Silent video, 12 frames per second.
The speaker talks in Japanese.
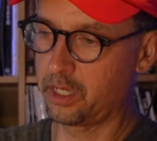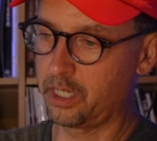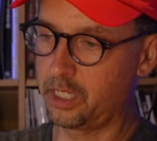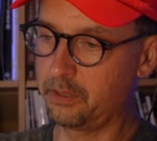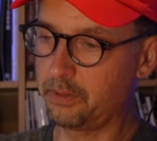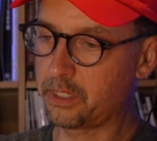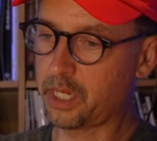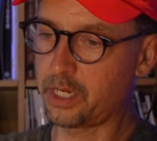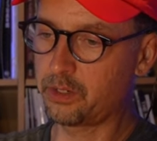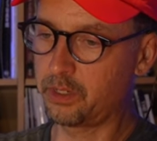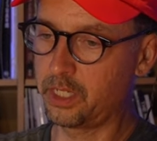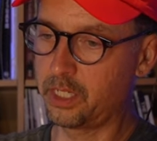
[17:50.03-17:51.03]
一番最
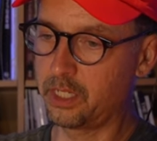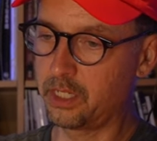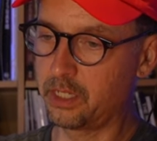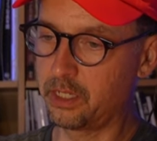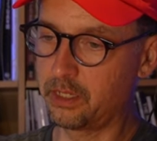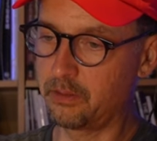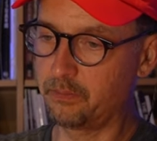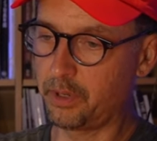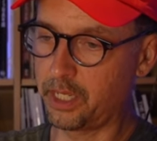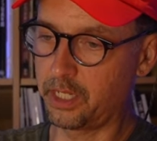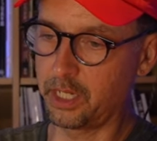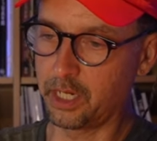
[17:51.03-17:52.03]
初に
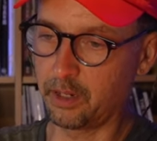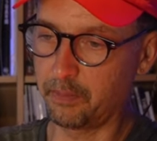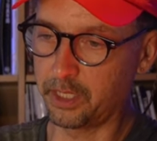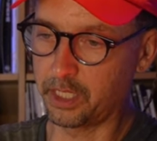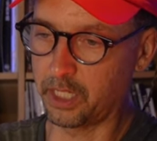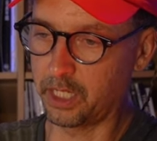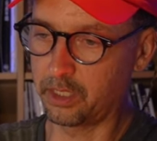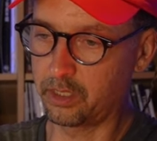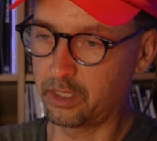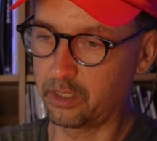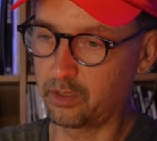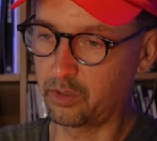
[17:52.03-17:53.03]
バイデンがまた
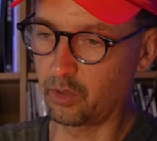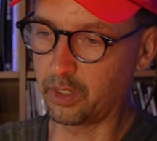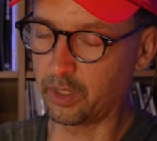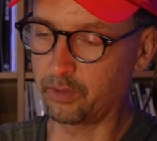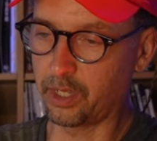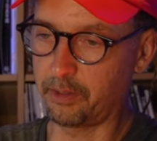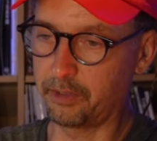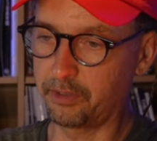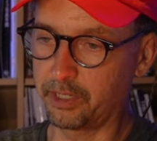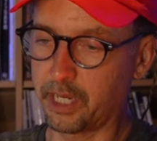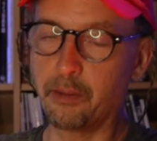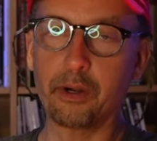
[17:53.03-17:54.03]
どっかのタイミング
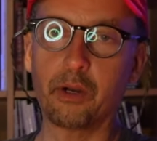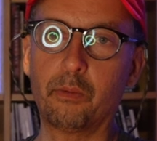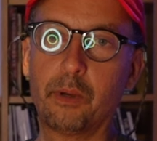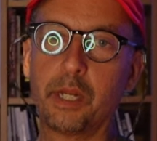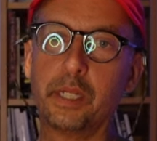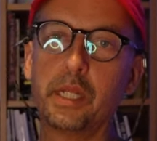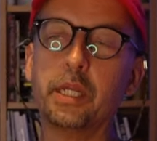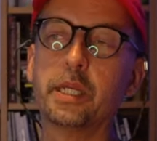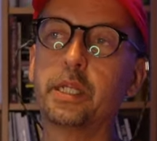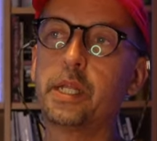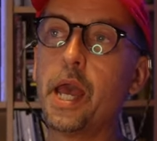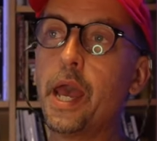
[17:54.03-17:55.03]
でカメラの前に出て
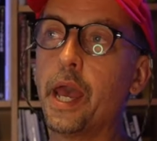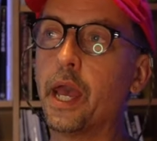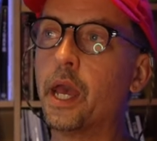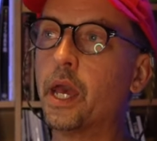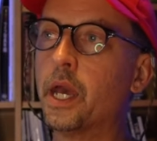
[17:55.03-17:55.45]
きて